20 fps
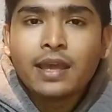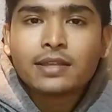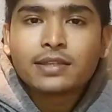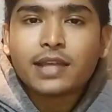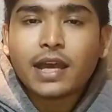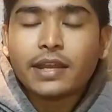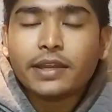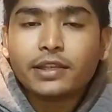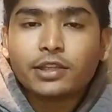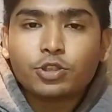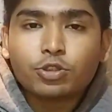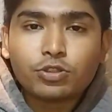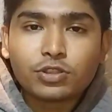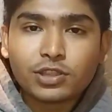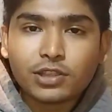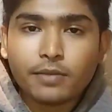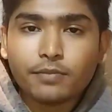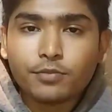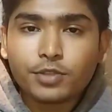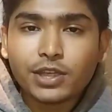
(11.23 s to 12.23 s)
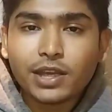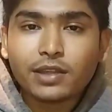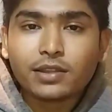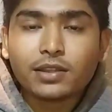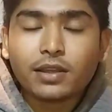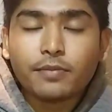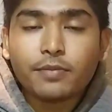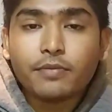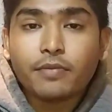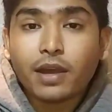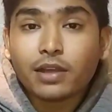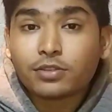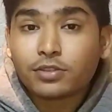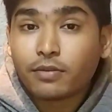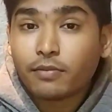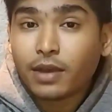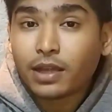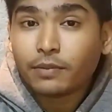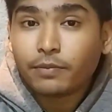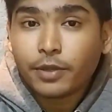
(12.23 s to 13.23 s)
सारी जो समझे है तभी बात उसके
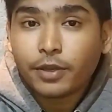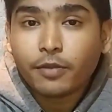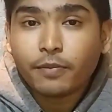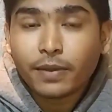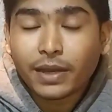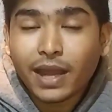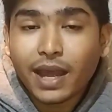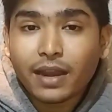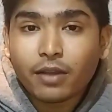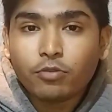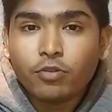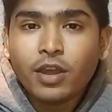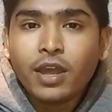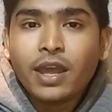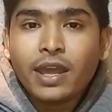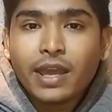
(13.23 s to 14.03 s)
बाद वीडियो बना रहा हूँ